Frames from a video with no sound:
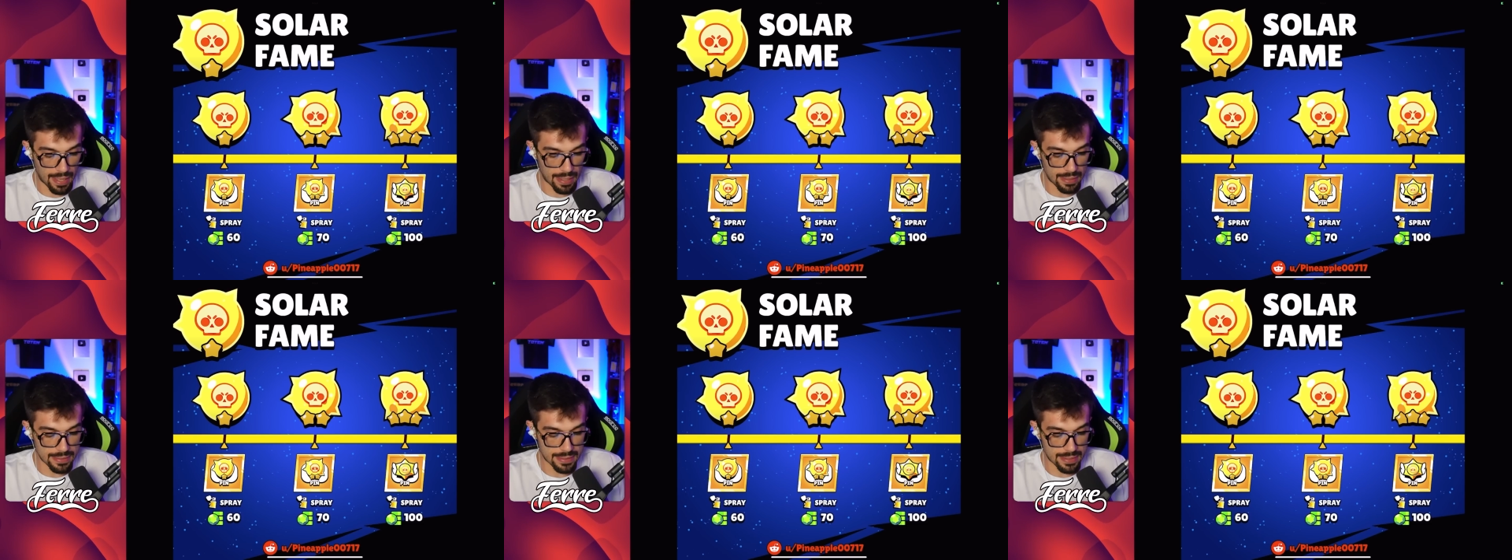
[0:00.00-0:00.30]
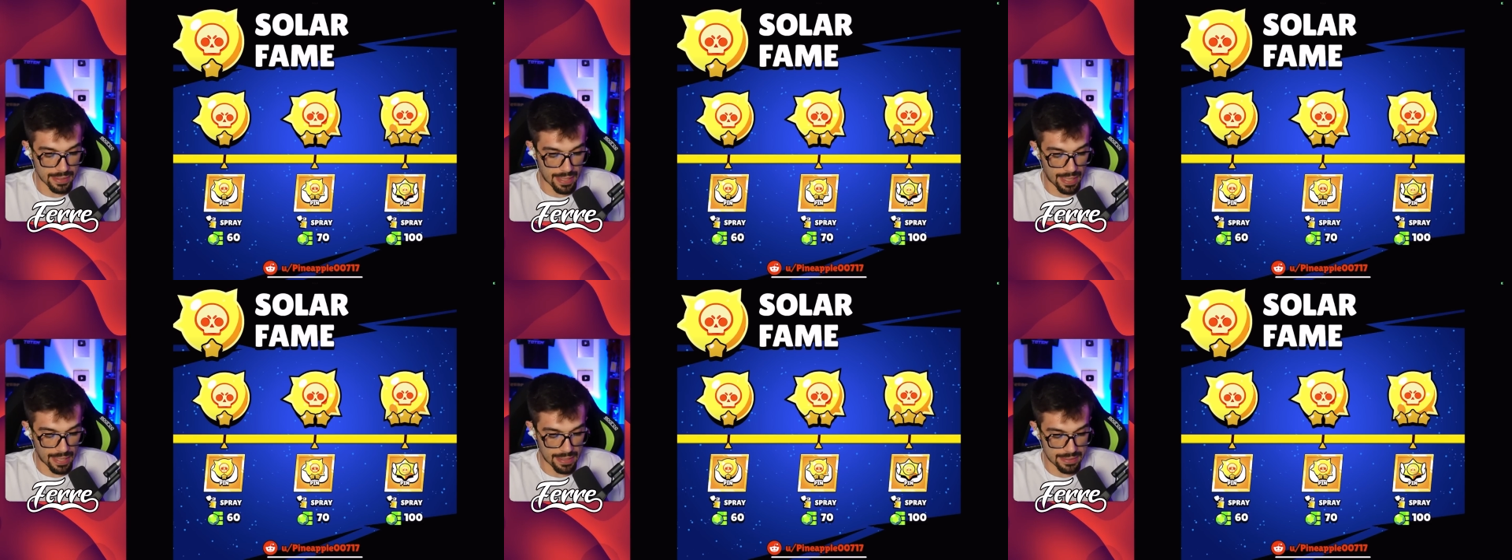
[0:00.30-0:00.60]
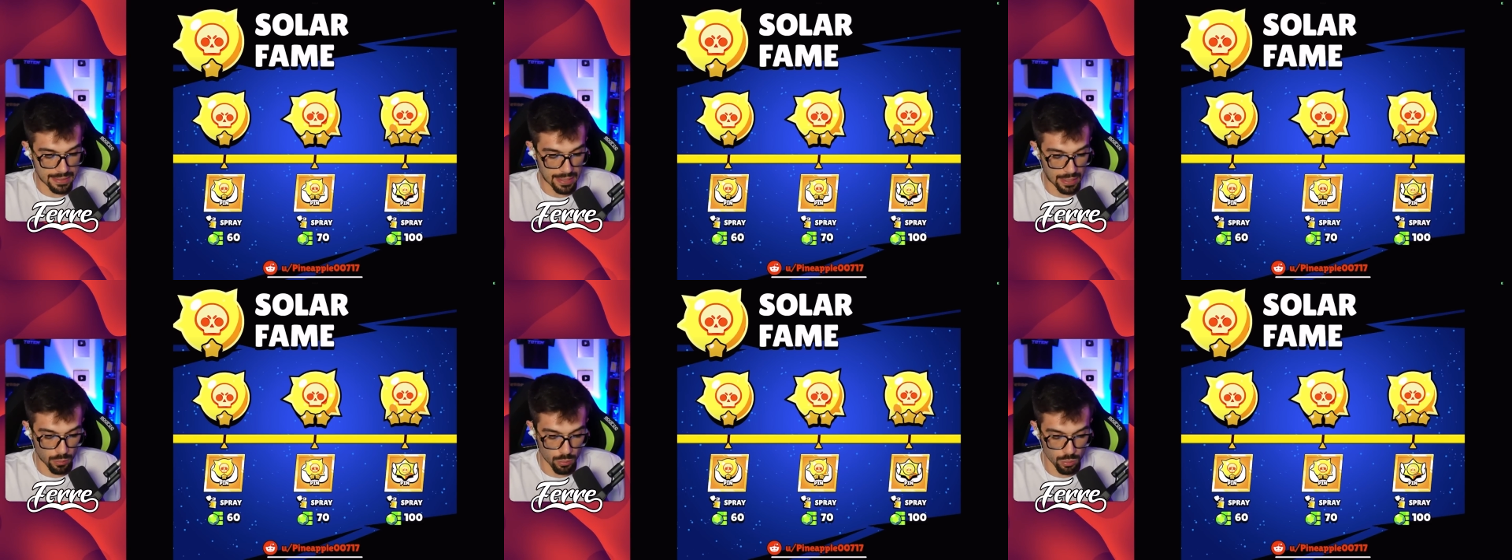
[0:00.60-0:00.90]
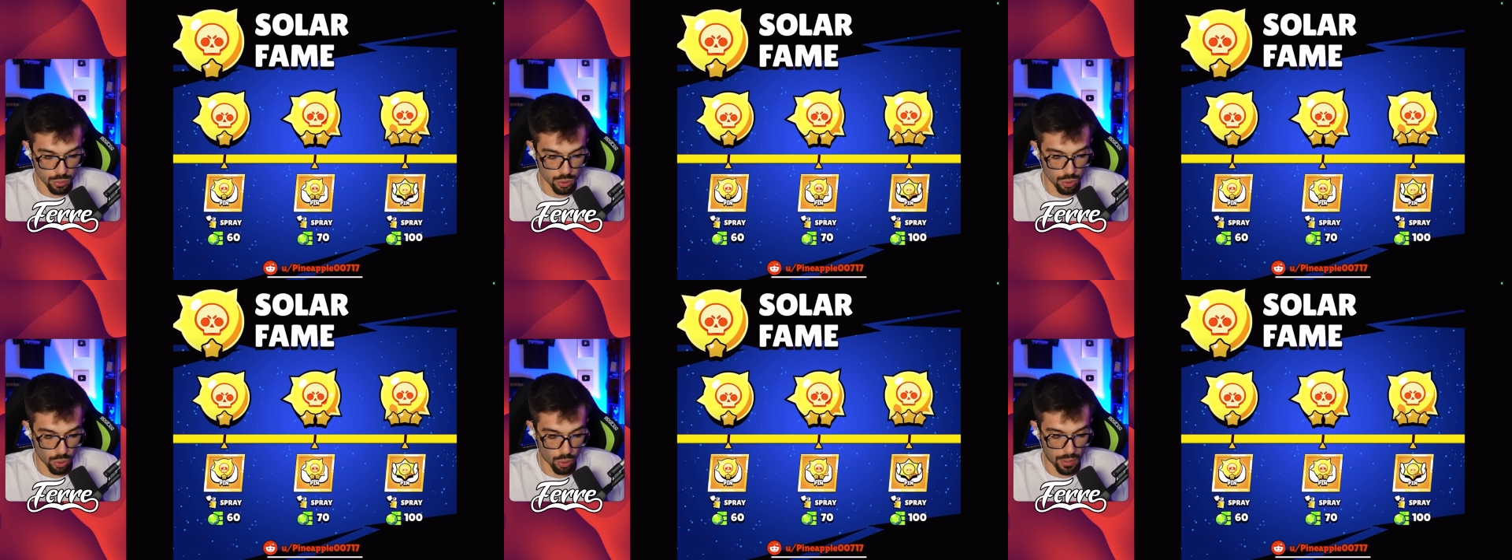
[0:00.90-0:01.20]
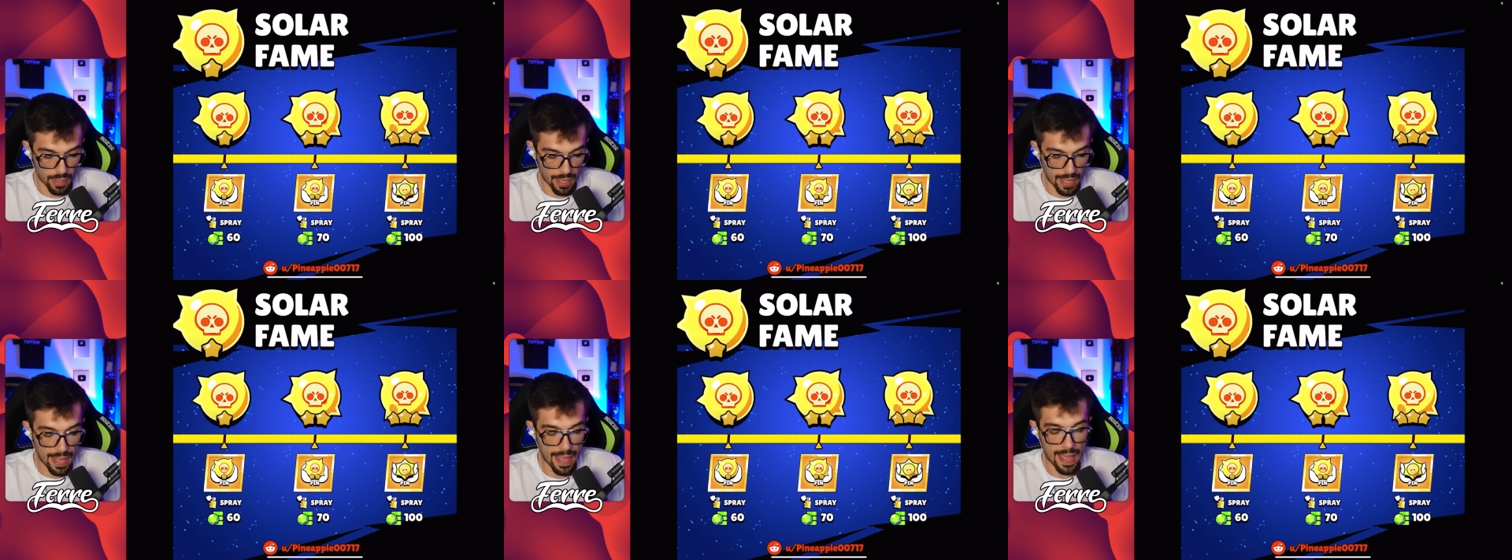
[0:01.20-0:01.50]
anziché essere un
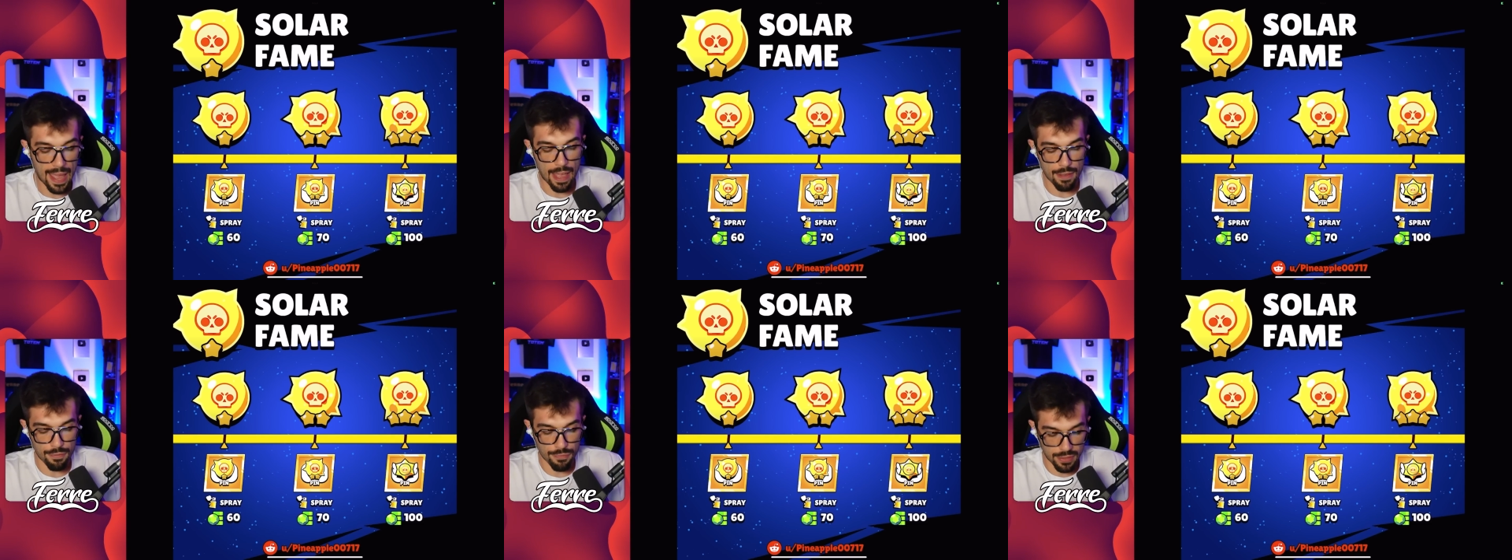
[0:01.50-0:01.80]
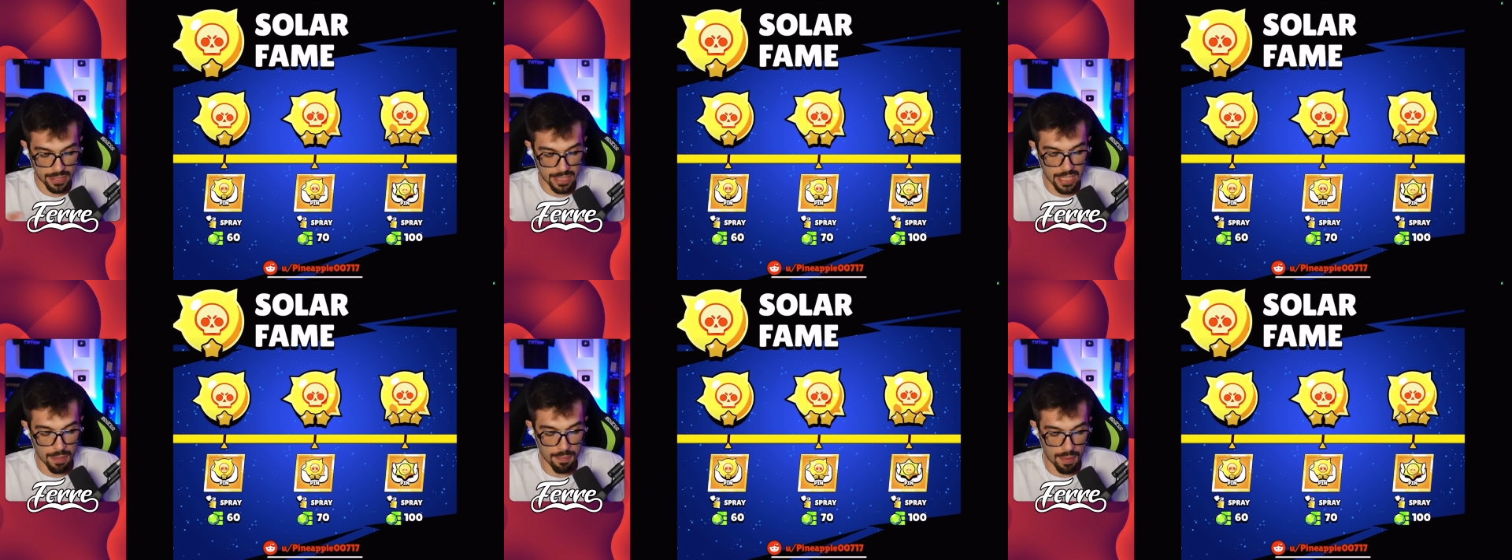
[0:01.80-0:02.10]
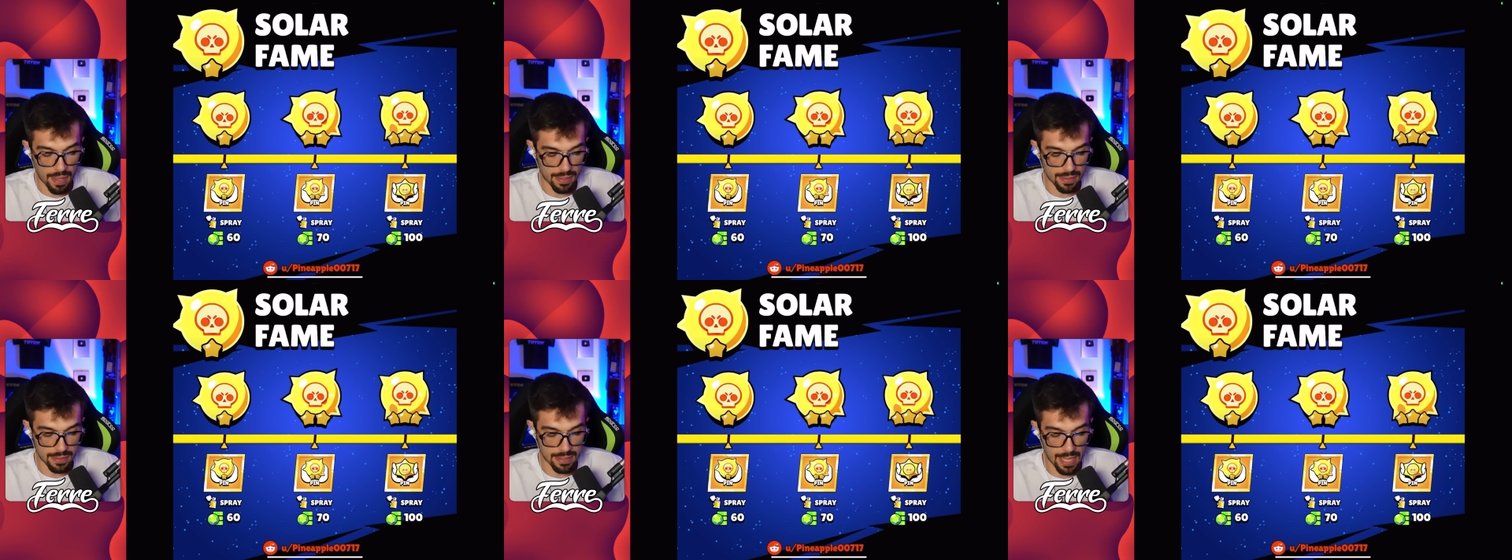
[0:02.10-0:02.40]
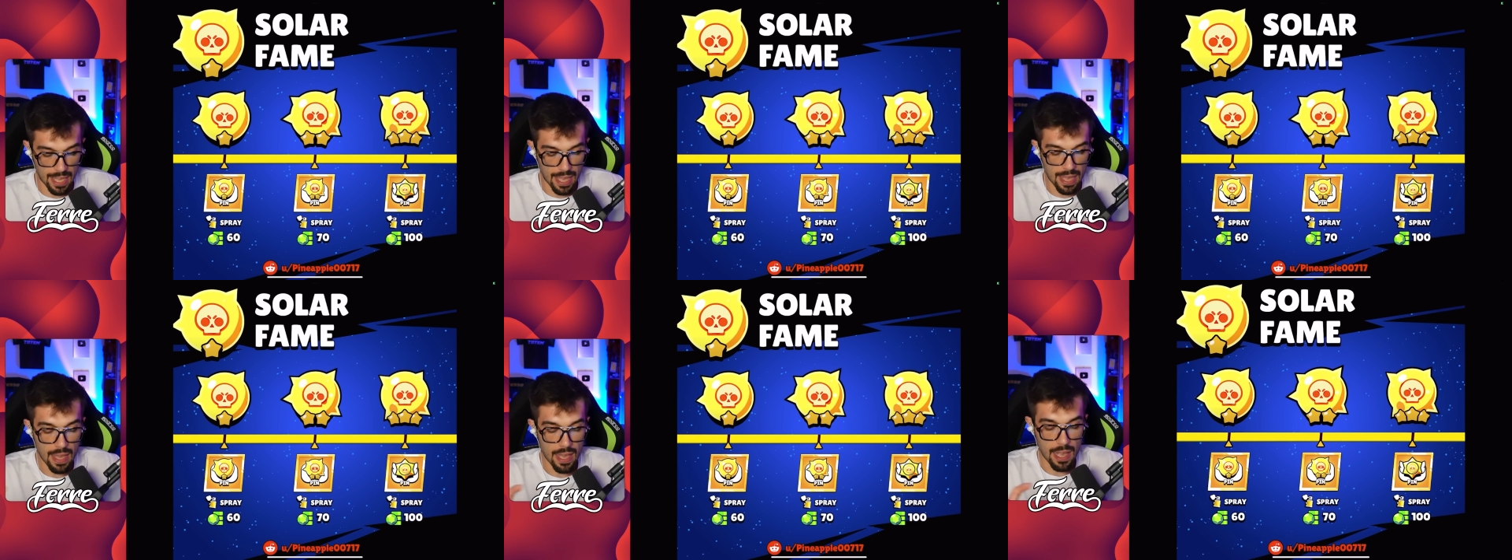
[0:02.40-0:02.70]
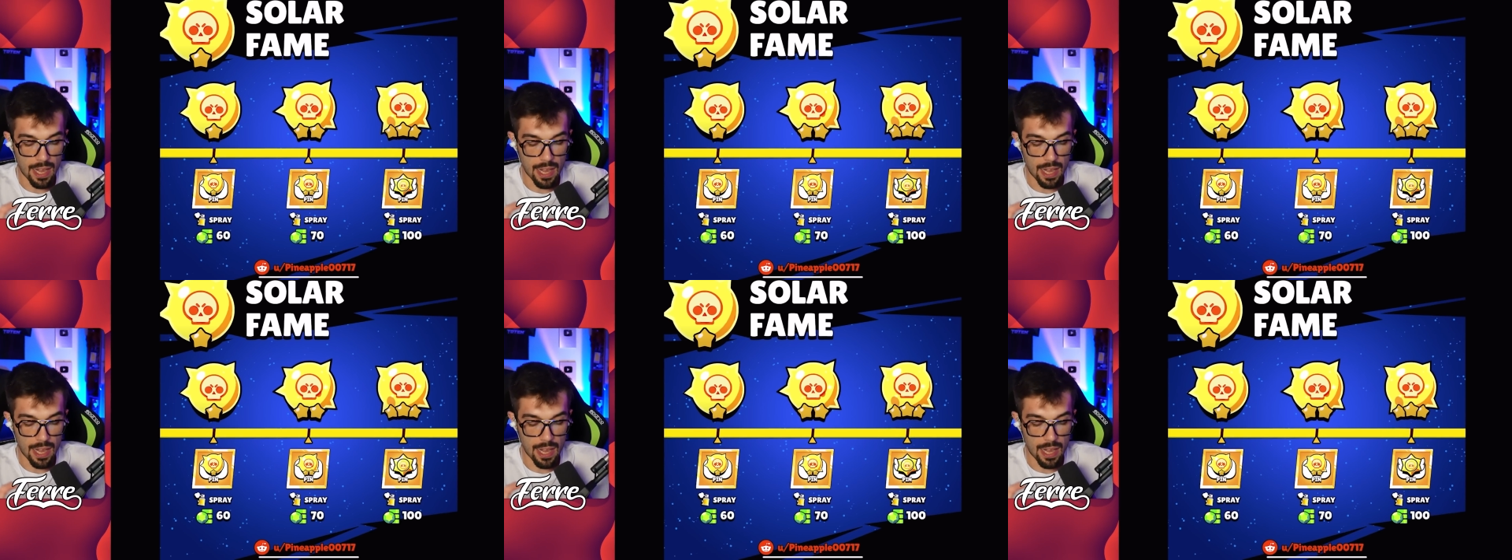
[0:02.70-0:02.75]
sole è effettivamente